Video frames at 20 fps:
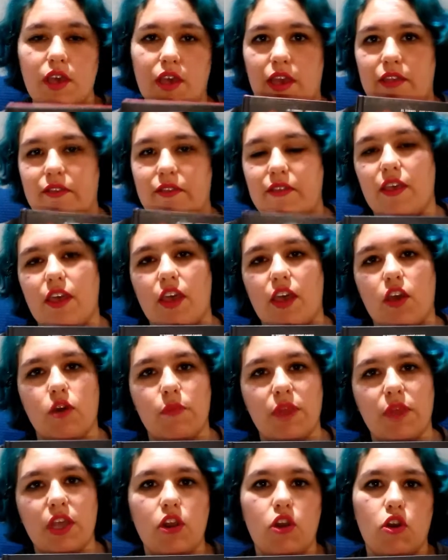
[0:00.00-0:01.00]
Este
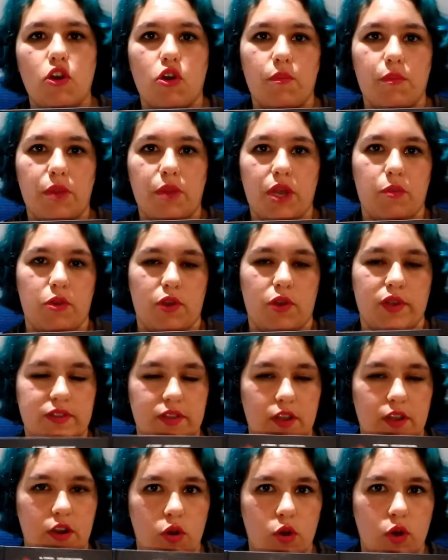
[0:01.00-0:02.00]
cómic lo compré porque
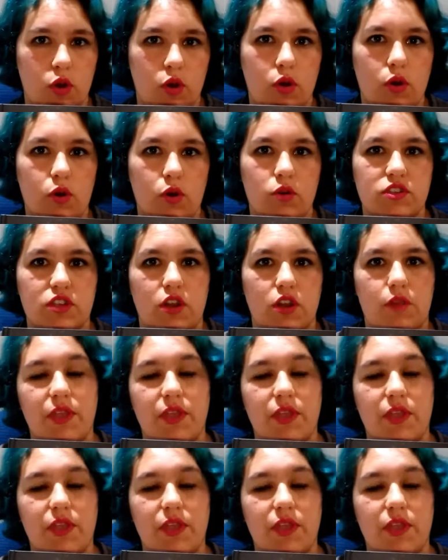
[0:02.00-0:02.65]
se lo,